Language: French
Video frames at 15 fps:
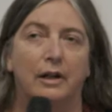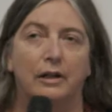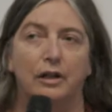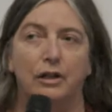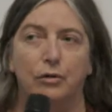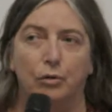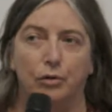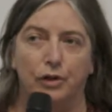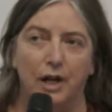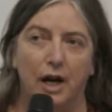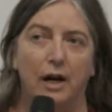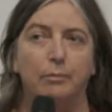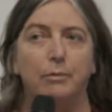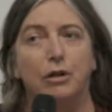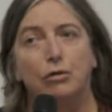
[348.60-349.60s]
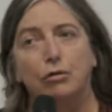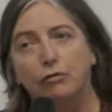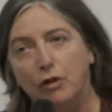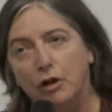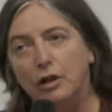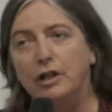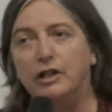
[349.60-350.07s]
qu'ils ont ça, mais
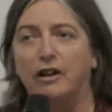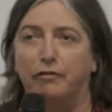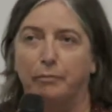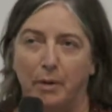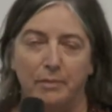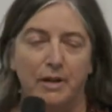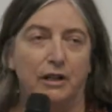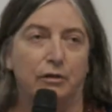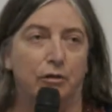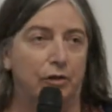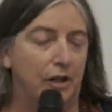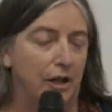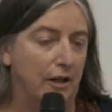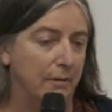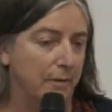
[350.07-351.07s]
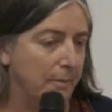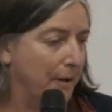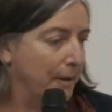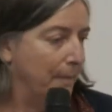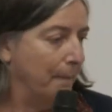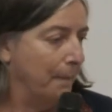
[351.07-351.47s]
souvent ils ne savent pas bien ce que c'est quand même.